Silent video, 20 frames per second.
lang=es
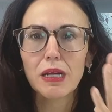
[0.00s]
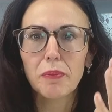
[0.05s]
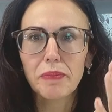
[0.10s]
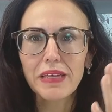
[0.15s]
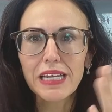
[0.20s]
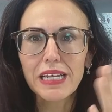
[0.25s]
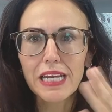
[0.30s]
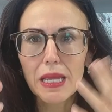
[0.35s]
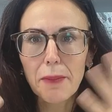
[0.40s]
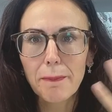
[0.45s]

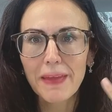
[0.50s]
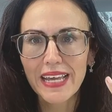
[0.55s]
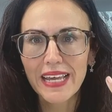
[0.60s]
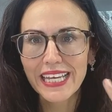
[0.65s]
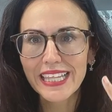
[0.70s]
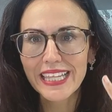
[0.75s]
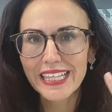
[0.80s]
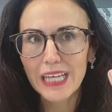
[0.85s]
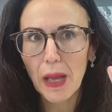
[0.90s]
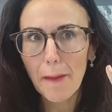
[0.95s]
piel
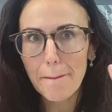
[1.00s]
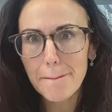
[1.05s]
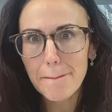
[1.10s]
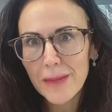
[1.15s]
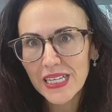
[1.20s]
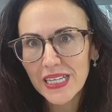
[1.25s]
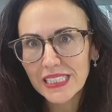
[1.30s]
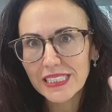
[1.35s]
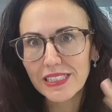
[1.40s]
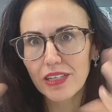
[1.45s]
envejezca
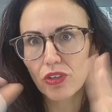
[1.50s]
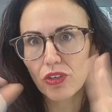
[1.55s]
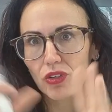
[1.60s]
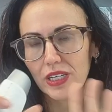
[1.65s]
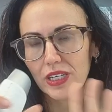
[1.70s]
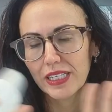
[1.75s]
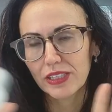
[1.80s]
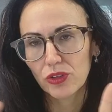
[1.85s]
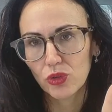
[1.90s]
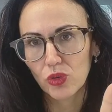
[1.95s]
más de lo que
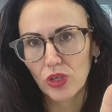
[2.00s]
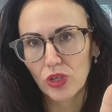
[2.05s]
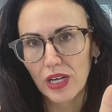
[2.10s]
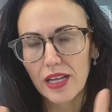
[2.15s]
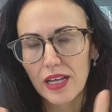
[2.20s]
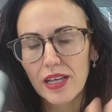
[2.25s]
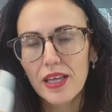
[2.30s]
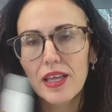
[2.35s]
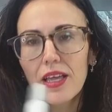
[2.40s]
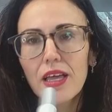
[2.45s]
le toca.
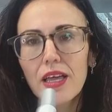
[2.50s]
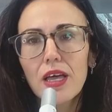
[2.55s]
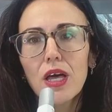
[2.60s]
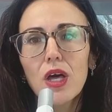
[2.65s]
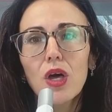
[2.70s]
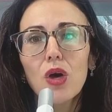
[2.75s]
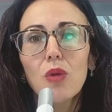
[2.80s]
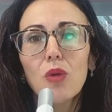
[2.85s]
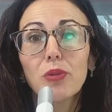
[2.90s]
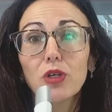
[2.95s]

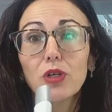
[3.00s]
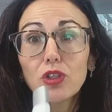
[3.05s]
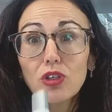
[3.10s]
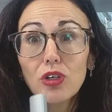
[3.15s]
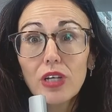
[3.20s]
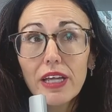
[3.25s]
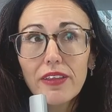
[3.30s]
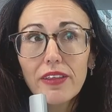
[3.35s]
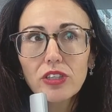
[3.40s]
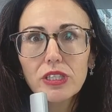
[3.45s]
Por otro
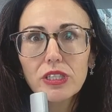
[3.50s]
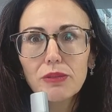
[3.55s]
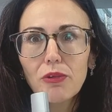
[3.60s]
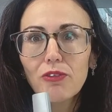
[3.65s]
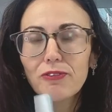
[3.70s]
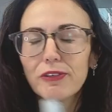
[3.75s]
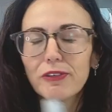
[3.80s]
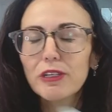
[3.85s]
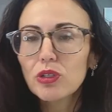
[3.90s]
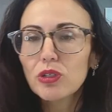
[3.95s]
lado, lleva un
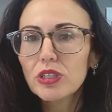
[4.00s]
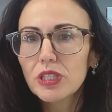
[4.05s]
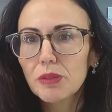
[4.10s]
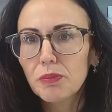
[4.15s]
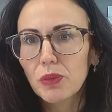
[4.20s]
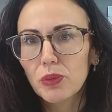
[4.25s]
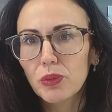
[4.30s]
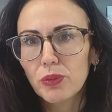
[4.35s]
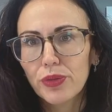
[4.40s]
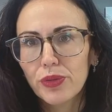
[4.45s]
filtro
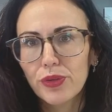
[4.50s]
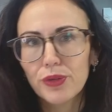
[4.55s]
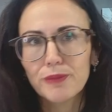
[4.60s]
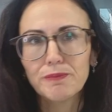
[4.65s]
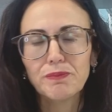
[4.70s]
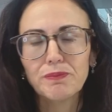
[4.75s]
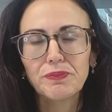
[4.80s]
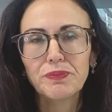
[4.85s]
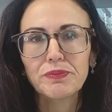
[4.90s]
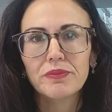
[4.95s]
antipolución,
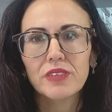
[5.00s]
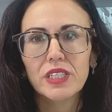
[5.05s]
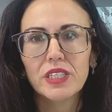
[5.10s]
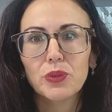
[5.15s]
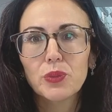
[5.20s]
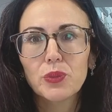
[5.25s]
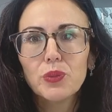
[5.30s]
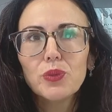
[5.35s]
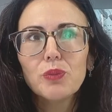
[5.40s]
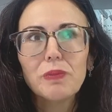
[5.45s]
que
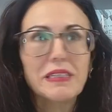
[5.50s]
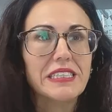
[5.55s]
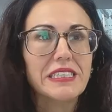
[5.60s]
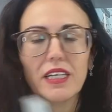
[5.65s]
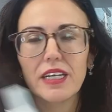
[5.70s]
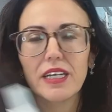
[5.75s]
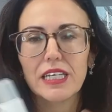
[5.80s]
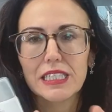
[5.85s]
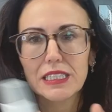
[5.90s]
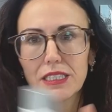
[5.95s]
tú
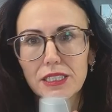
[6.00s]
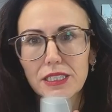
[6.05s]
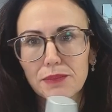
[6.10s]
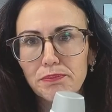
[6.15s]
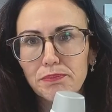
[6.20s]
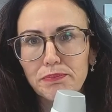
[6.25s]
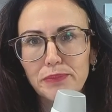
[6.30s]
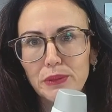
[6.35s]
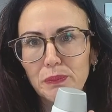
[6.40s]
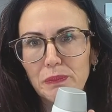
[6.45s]
pensarás,
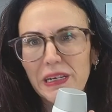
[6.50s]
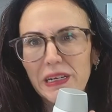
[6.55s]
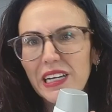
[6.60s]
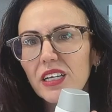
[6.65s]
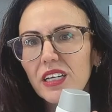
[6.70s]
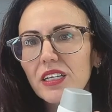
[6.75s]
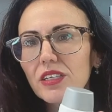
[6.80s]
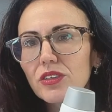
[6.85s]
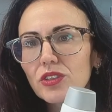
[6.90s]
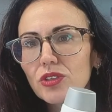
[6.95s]
pues, ¿para qué
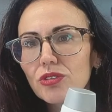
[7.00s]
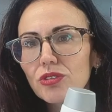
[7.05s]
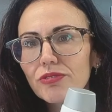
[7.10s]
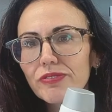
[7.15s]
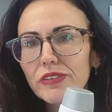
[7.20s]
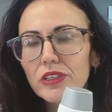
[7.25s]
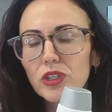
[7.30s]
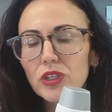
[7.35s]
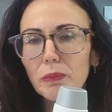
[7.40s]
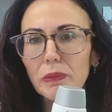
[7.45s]
quiero yo un
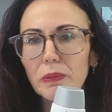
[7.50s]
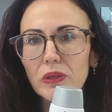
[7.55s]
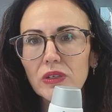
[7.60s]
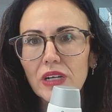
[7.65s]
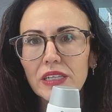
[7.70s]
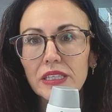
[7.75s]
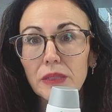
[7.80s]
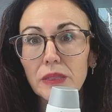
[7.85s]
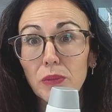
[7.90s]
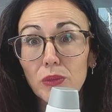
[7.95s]
filtro
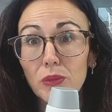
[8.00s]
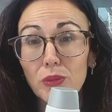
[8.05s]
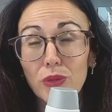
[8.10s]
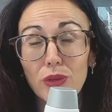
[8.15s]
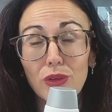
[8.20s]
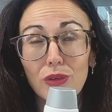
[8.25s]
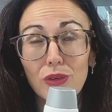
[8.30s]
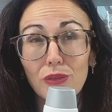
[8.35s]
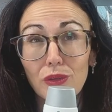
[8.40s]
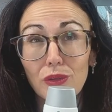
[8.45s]

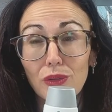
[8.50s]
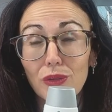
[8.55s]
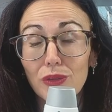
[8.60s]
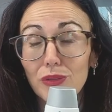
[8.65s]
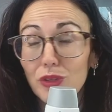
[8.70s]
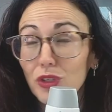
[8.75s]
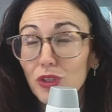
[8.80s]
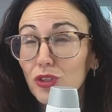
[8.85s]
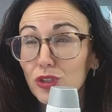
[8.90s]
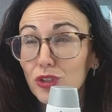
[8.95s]
antipolución?
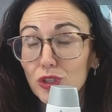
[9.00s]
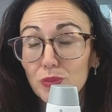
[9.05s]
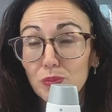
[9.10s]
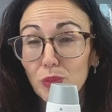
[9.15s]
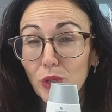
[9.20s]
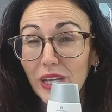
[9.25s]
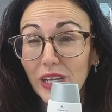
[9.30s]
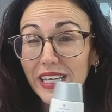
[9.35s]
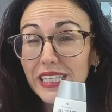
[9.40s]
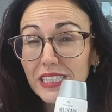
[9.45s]
Dios,
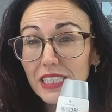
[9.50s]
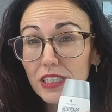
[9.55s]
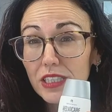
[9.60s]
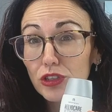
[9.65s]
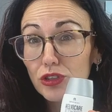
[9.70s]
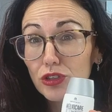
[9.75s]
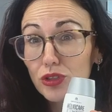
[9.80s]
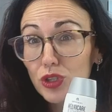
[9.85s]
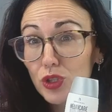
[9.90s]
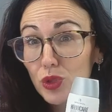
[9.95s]
porque es
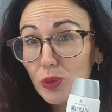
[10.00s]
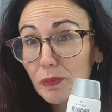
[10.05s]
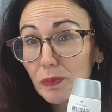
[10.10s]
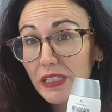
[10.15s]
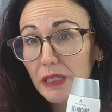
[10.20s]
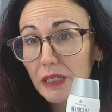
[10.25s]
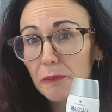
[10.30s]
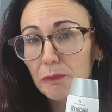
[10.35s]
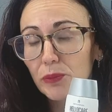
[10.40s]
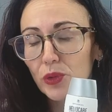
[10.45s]
súper
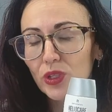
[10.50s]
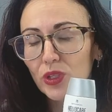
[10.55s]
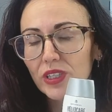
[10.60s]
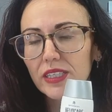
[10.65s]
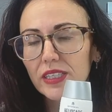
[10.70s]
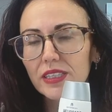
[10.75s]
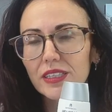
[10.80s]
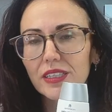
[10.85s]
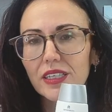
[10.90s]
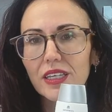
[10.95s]

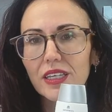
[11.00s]
importante.